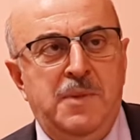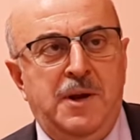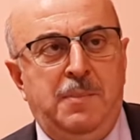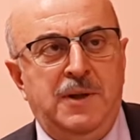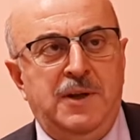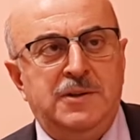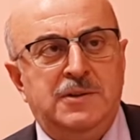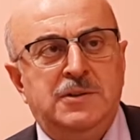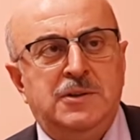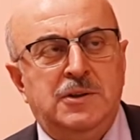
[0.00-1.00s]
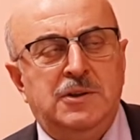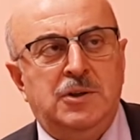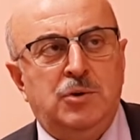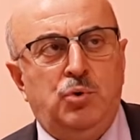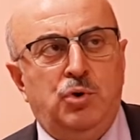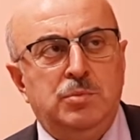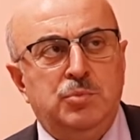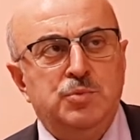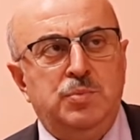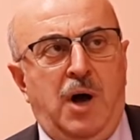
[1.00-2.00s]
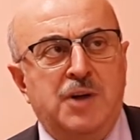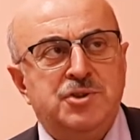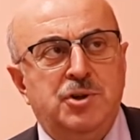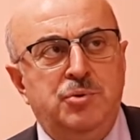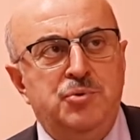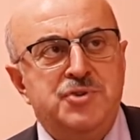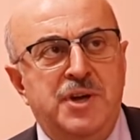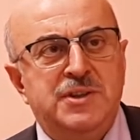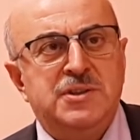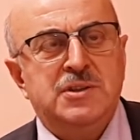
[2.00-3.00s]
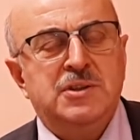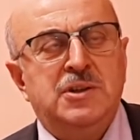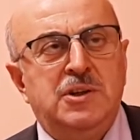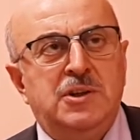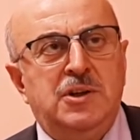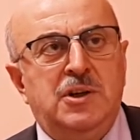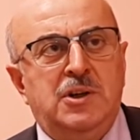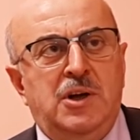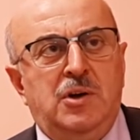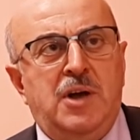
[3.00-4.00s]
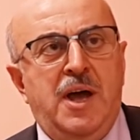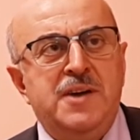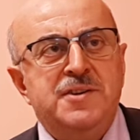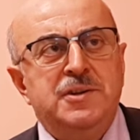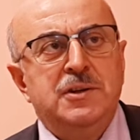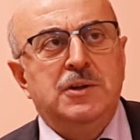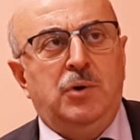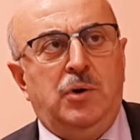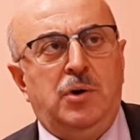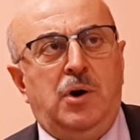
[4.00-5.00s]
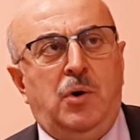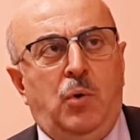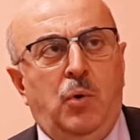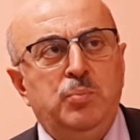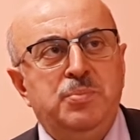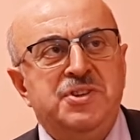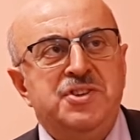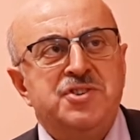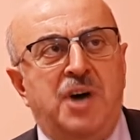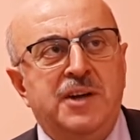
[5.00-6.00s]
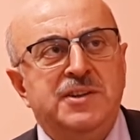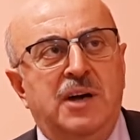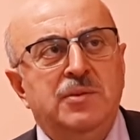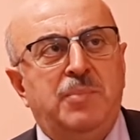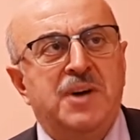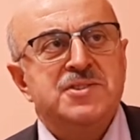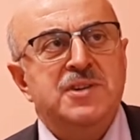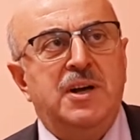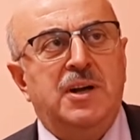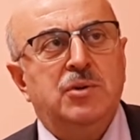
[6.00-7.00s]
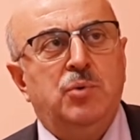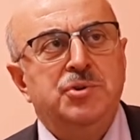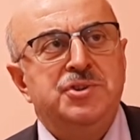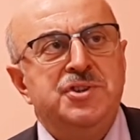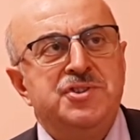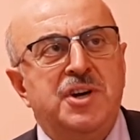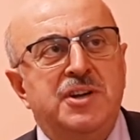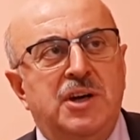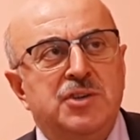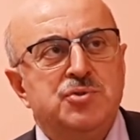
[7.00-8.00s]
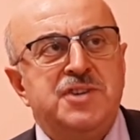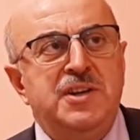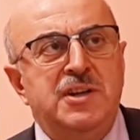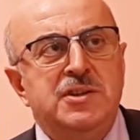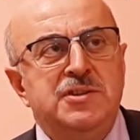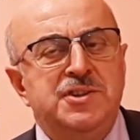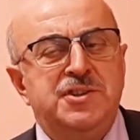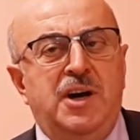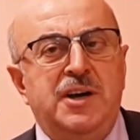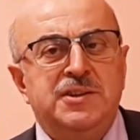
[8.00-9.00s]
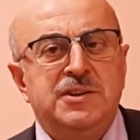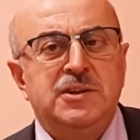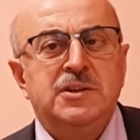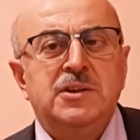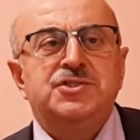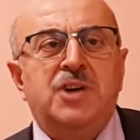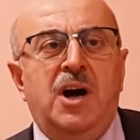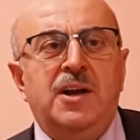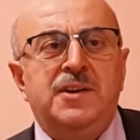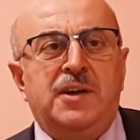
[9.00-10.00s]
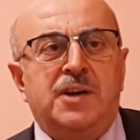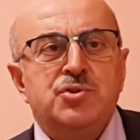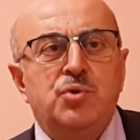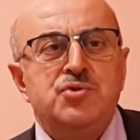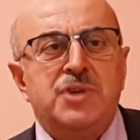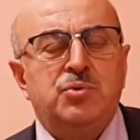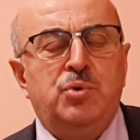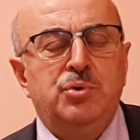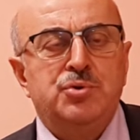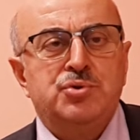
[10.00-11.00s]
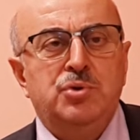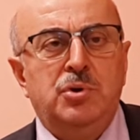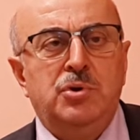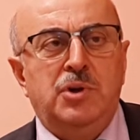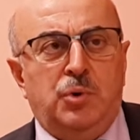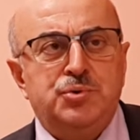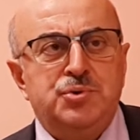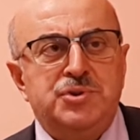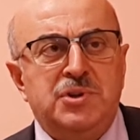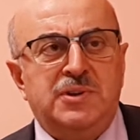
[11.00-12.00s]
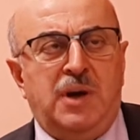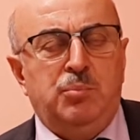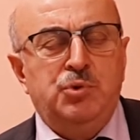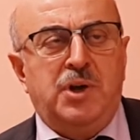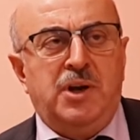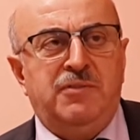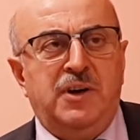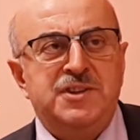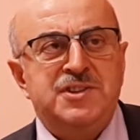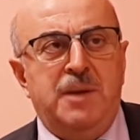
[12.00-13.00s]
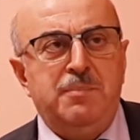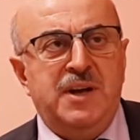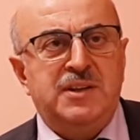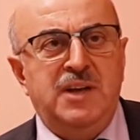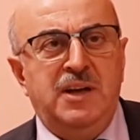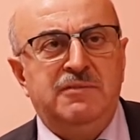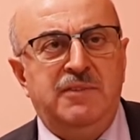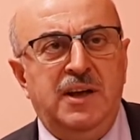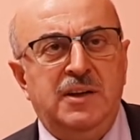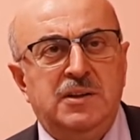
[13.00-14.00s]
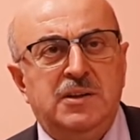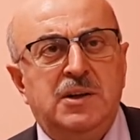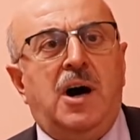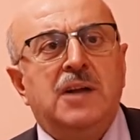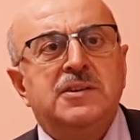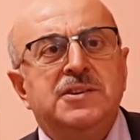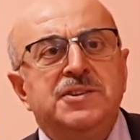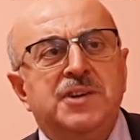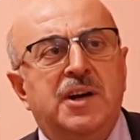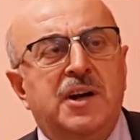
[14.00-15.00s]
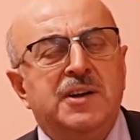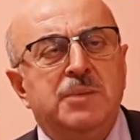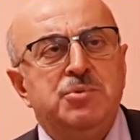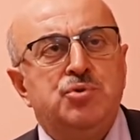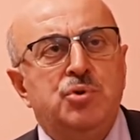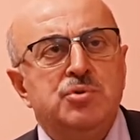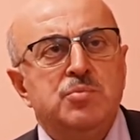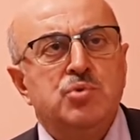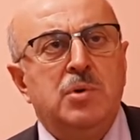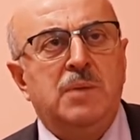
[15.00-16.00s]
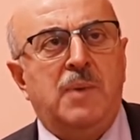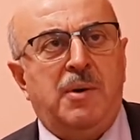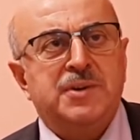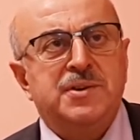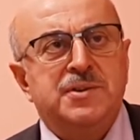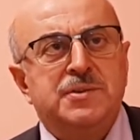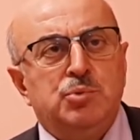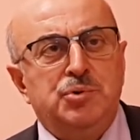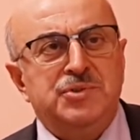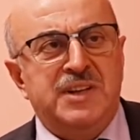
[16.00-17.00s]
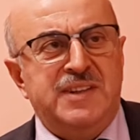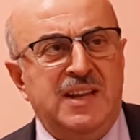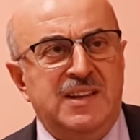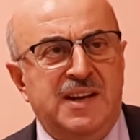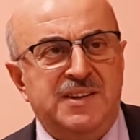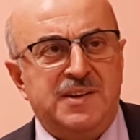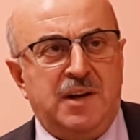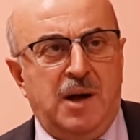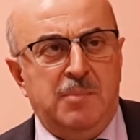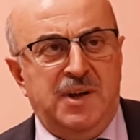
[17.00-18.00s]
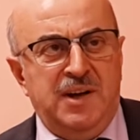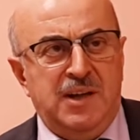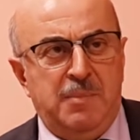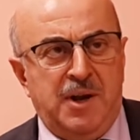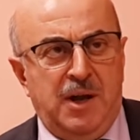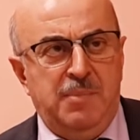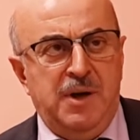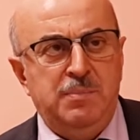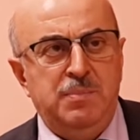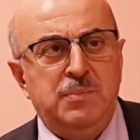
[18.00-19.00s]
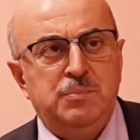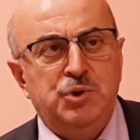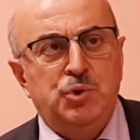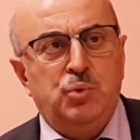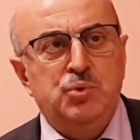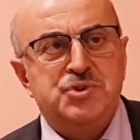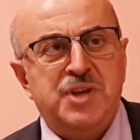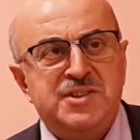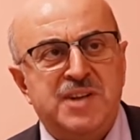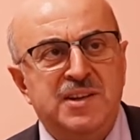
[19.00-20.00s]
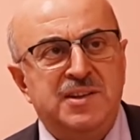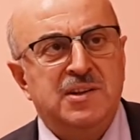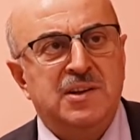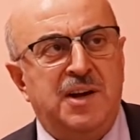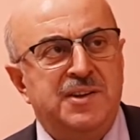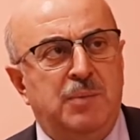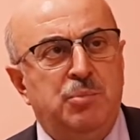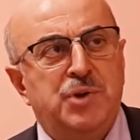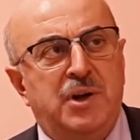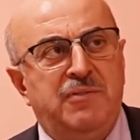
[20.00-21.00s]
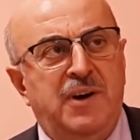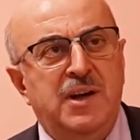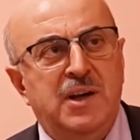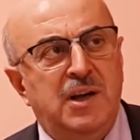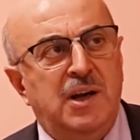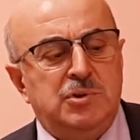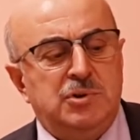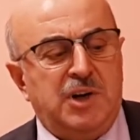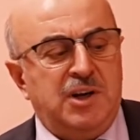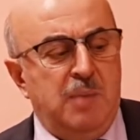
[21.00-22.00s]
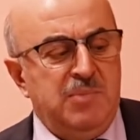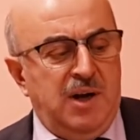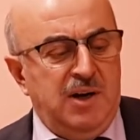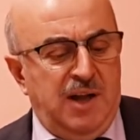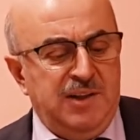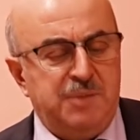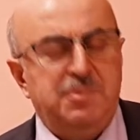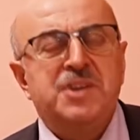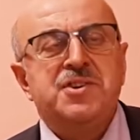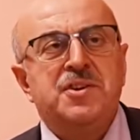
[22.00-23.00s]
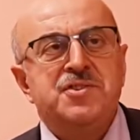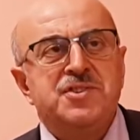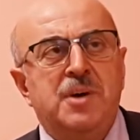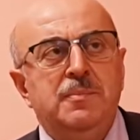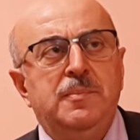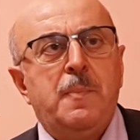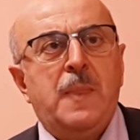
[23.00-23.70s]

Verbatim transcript: Merhabalar. Konumuz asgari ücret. Her yıl 11. aydan başlayarak 12. ayda senenin 2 ayını işgal eden asgari ücret konusu 30 yıldan bu tarafa işlenmekte ve halkın yararına bir çözüm sunulmamaktadır. Bunun nedenlerini rakamlarıyla beraber 1980'li yıllardan bu tarafa e, rakamlarla anlatmaya çalışacağım.